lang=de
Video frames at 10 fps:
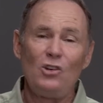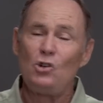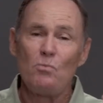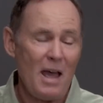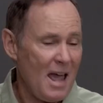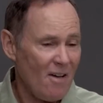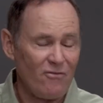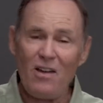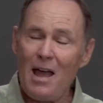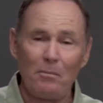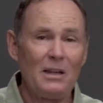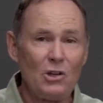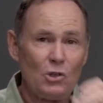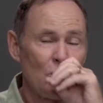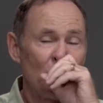
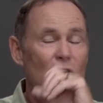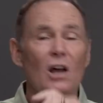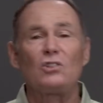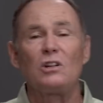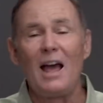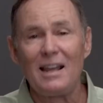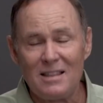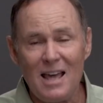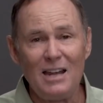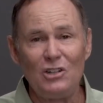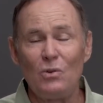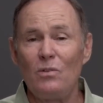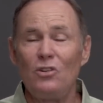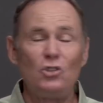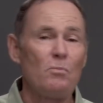Sie sehen die Gabe
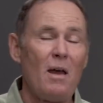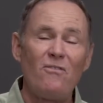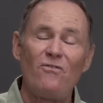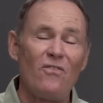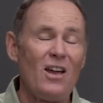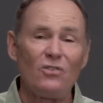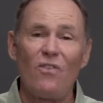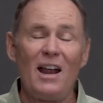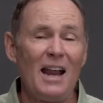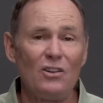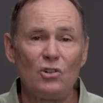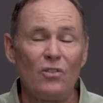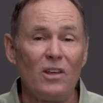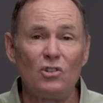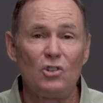Gottes auf ihrem Leben und wollen
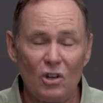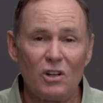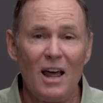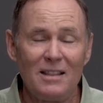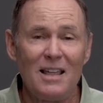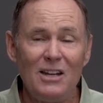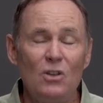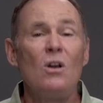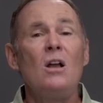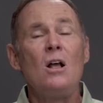davon profitieren.